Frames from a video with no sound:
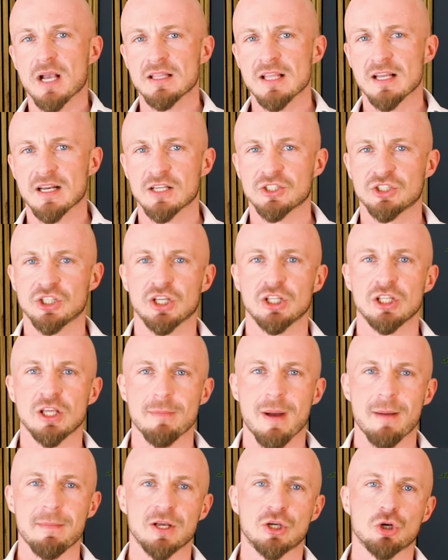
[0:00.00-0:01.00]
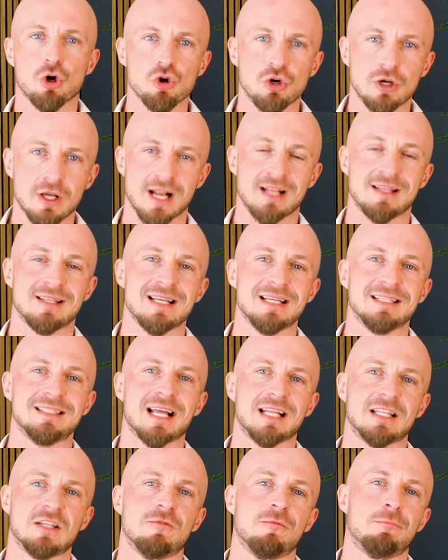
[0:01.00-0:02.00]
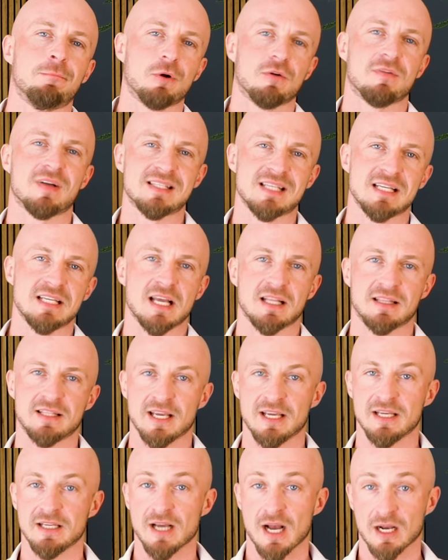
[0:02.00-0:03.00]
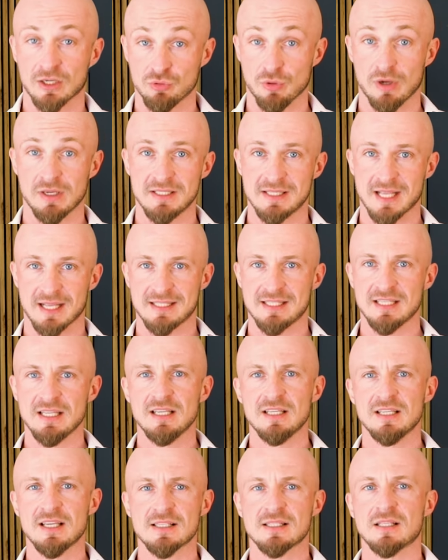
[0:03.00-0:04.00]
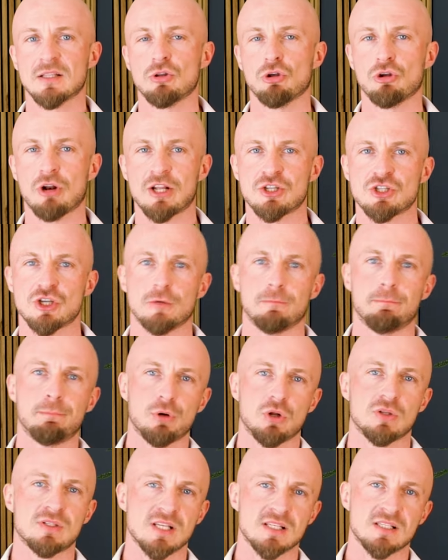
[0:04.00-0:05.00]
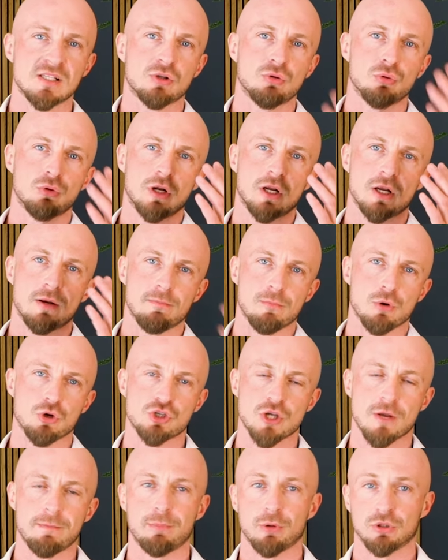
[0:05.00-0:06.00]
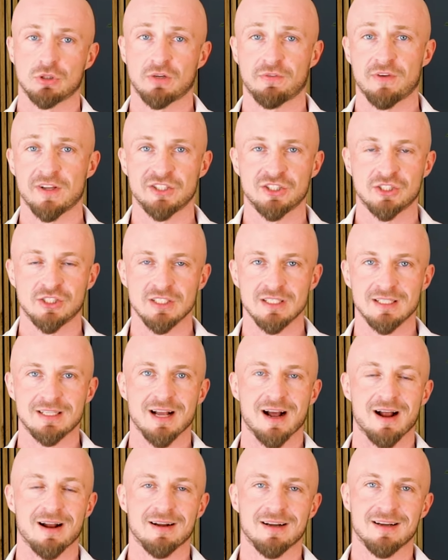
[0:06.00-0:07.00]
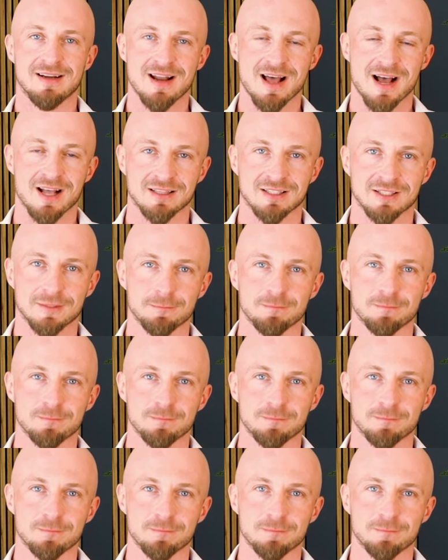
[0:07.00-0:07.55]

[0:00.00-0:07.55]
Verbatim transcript: Jak na razie nie mamy konkretnej daty wprowadzenia tej aktualizacji, jest to raczej proces, który może potrwać kilka lat.